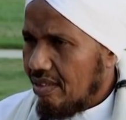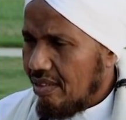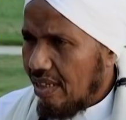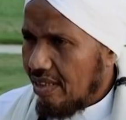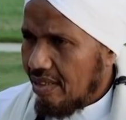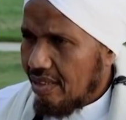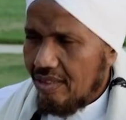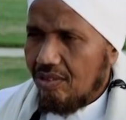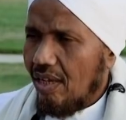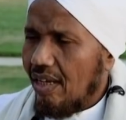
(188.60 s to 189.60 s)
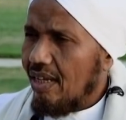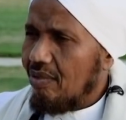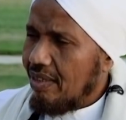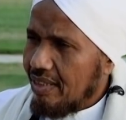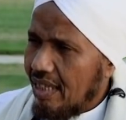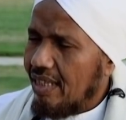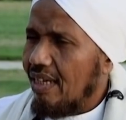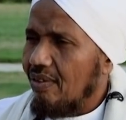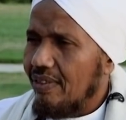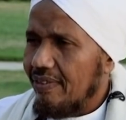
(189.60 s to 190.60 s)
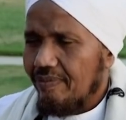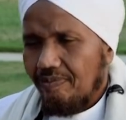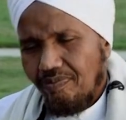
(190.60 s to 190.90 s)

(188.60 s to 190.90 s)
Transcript: يعني للضلال ولكذا ولكذا